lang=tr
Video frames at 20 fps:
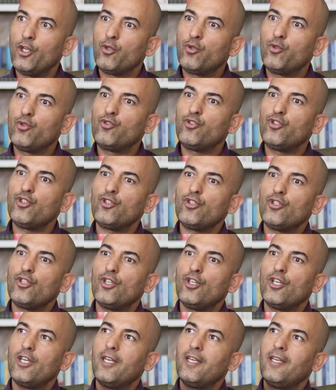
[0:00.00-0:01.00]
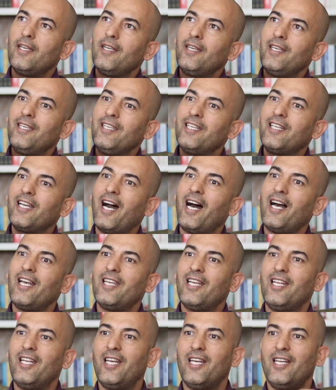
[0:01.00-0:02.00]
Küçük e,
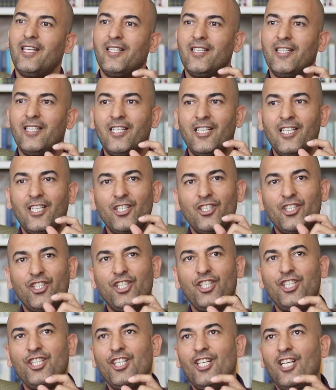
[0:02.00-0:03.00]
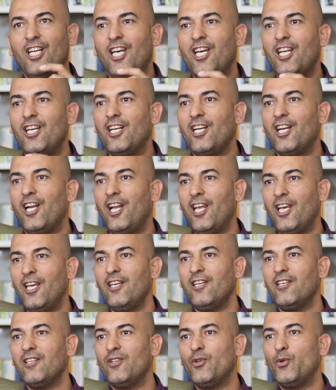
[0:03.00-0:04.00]
hikayeler,
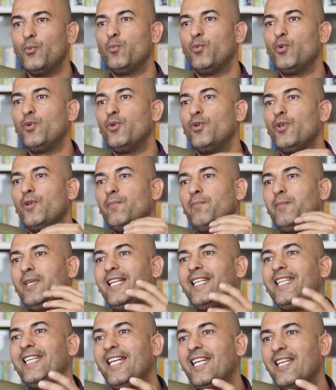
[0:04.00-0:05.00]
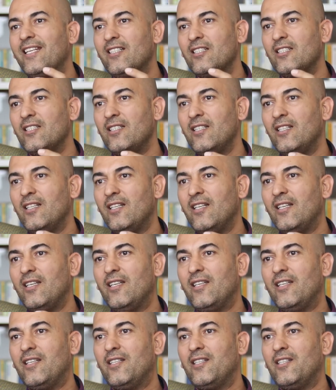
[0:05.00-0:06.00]
şiirlerle bu bilgilerin
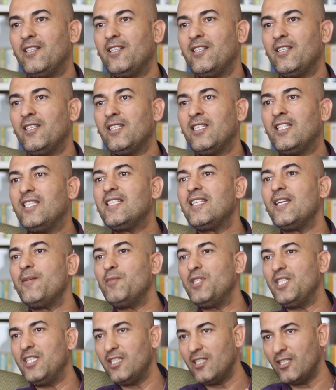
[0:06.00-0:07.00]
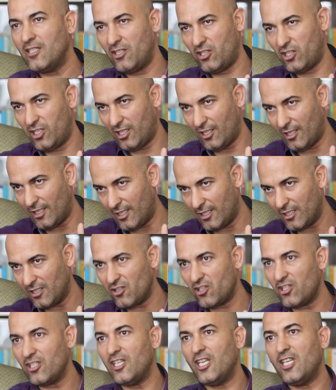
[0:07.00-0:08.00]
e, gizemini şiirlerin
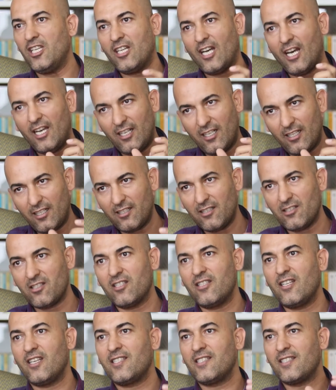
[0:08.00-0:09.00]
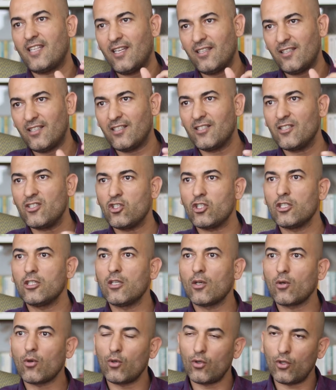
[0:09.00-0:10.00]
içinde, hikayelerin içinde, destanların
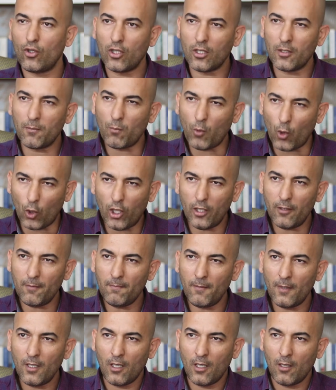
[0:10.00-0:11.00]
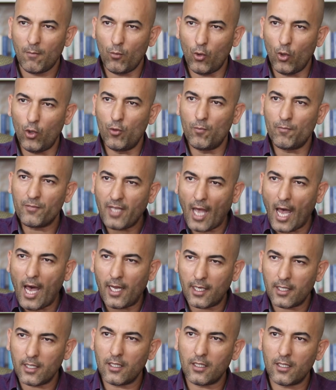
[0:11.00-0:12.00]
içinde koyulan bölüm, bölüm
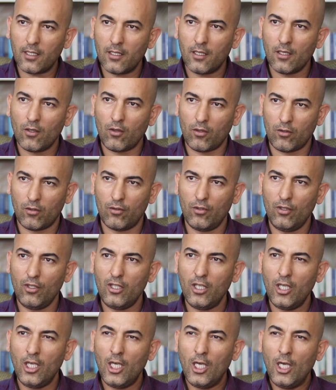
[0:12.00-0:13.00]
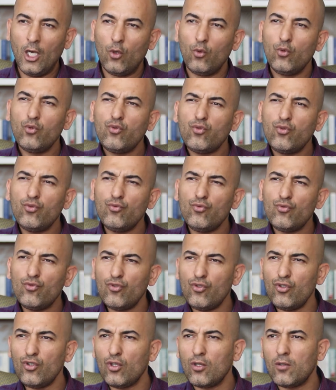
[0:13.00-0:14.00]
tarihi oluyor.
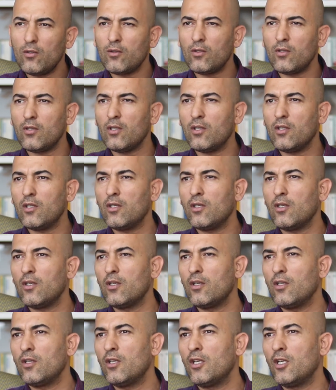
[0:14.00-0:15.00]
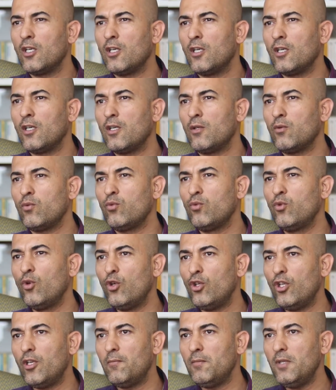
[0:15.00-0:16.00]
Üçüncü e,
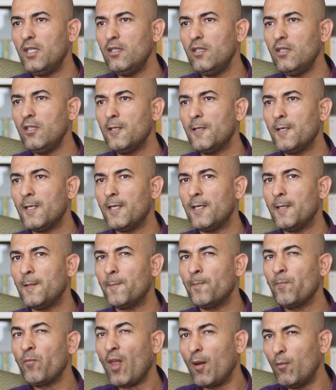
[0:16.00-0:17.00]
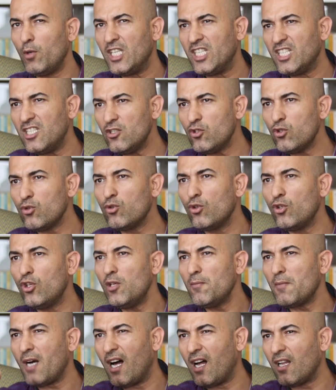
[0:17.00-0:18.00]
dönemi, e, ikinci
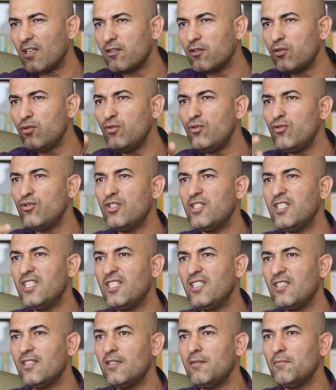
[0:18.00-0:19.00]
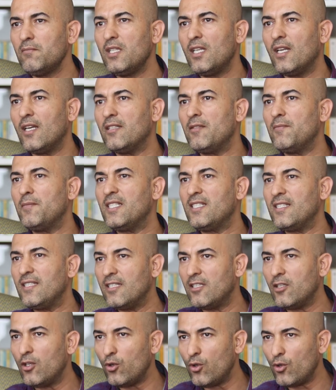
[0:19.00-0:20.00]
dönem 600 yıl miladi
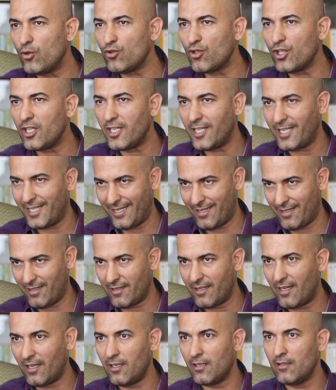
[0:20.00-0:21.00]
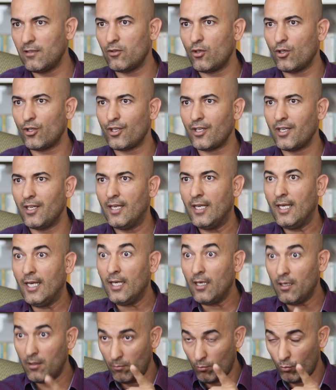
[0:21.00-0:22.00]
mesihten önceye dayanıyor.
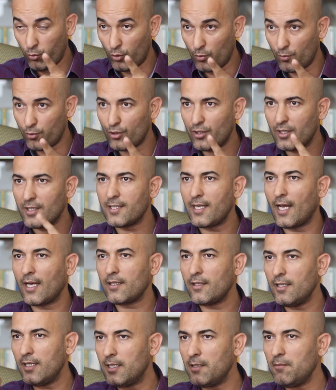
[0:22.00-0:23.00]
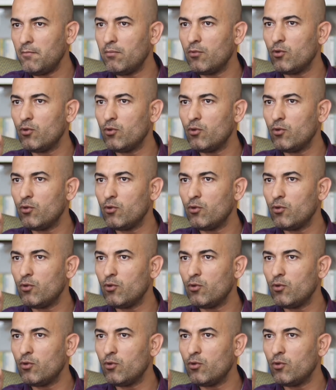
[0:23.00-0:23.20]
Bunu burada saklayın.